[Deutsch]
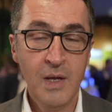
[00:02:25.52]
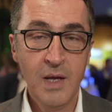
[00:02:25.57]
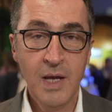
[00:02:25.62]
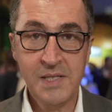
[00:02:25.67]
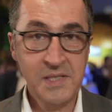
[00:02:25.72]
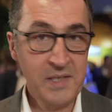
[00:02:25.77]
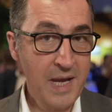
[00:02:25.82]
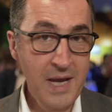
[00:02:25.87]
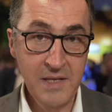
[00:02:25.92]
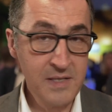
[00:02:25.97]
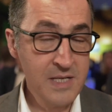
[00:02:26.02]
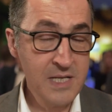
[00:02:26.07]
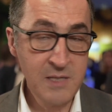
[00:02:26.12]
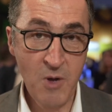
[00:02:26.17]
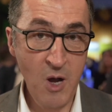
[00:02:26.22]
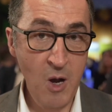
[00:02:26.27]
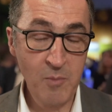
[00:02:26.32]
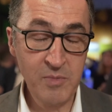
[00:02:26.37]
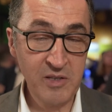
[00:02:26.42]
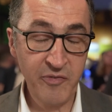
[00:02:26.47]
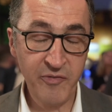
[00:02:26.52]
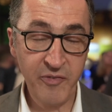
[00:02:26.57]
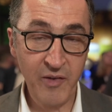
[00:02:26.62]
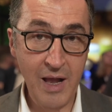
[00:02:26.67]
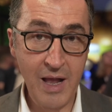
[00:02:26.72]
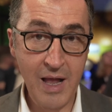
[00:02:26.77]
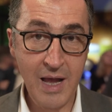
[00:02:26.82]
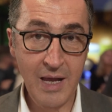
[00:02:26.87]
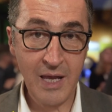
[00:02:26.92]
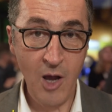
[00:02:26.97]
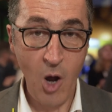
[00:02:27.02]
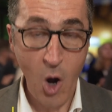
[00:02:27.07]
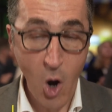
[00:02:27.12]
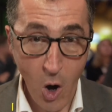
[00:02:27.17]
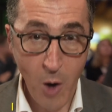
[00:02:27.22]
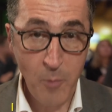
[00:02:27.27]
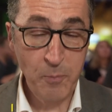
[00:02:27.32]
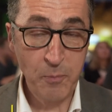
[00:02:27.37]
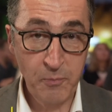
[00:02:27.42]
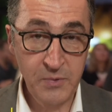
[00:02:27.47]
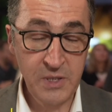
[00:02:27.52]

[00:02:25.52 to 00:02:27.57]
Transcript: Es geht nicht mehr um die Frage, Frage, ob